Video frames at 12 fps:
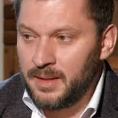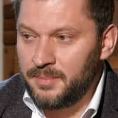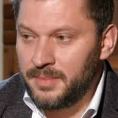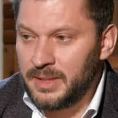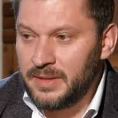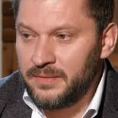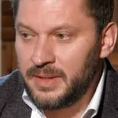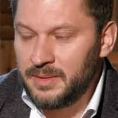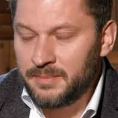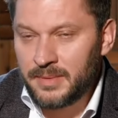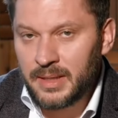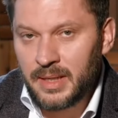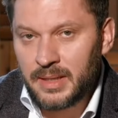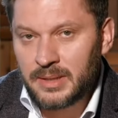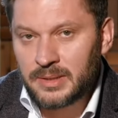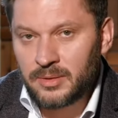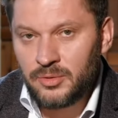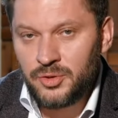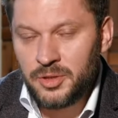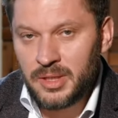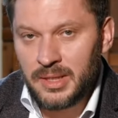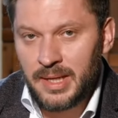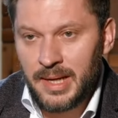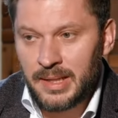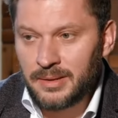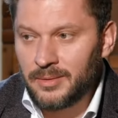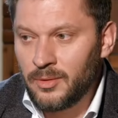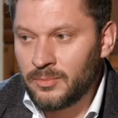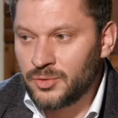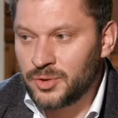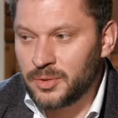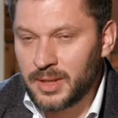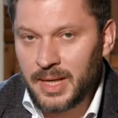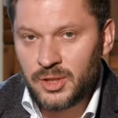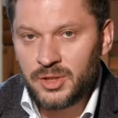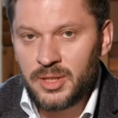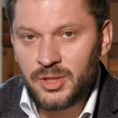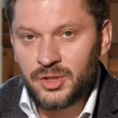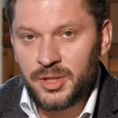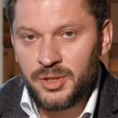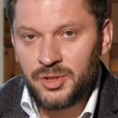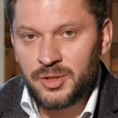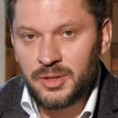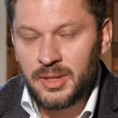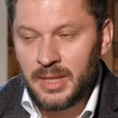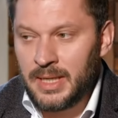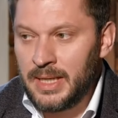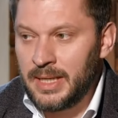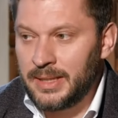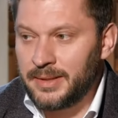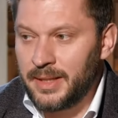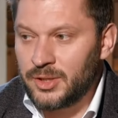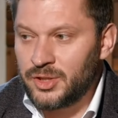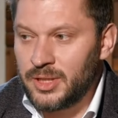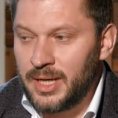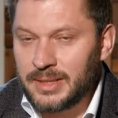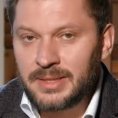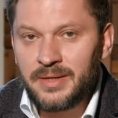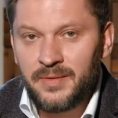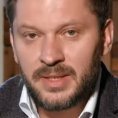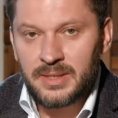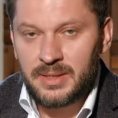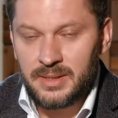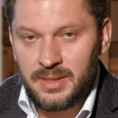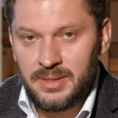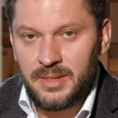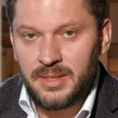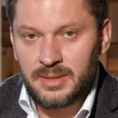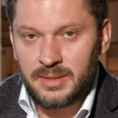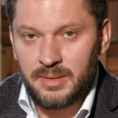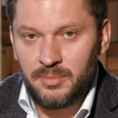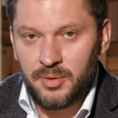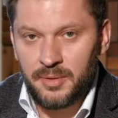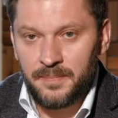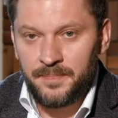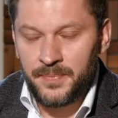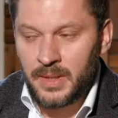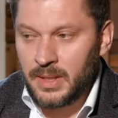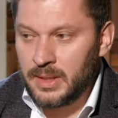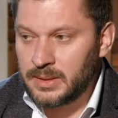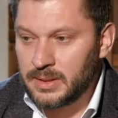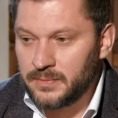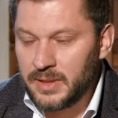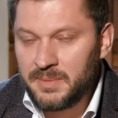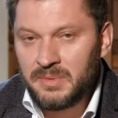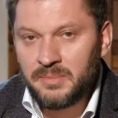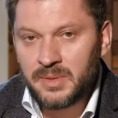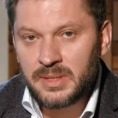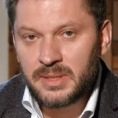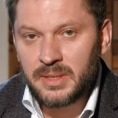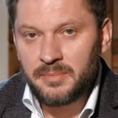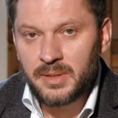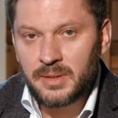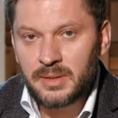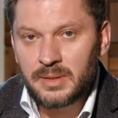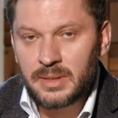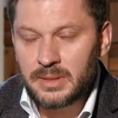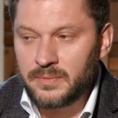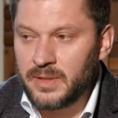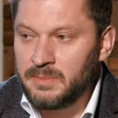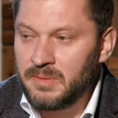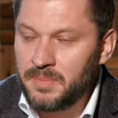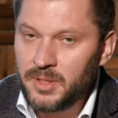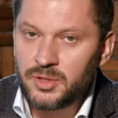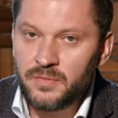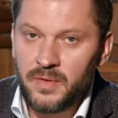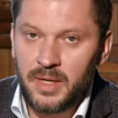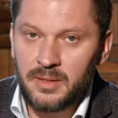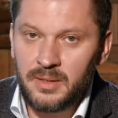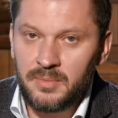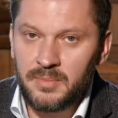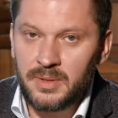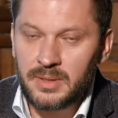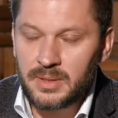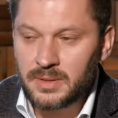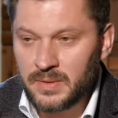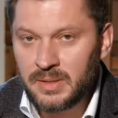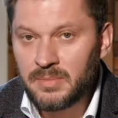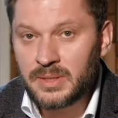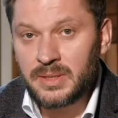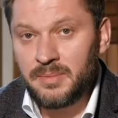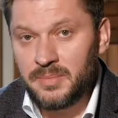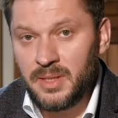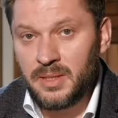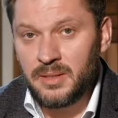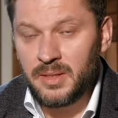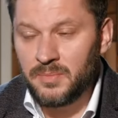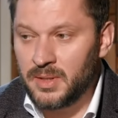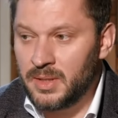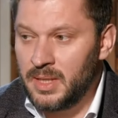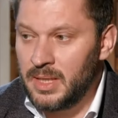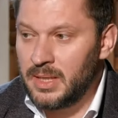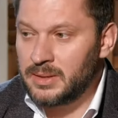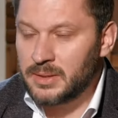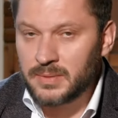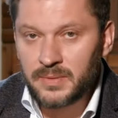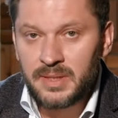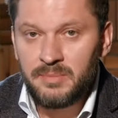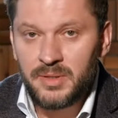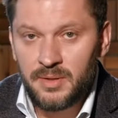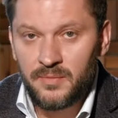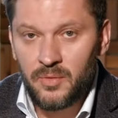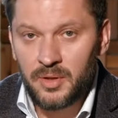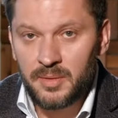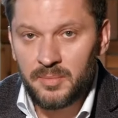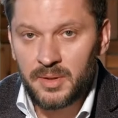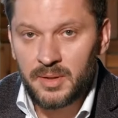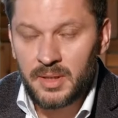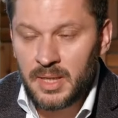Мы говорим исключительно о том, что каждая женщина должна оставаться наедине с собой, со своими мыслями, со своими переживаниями, со своими сомнениями, со своими тревогами.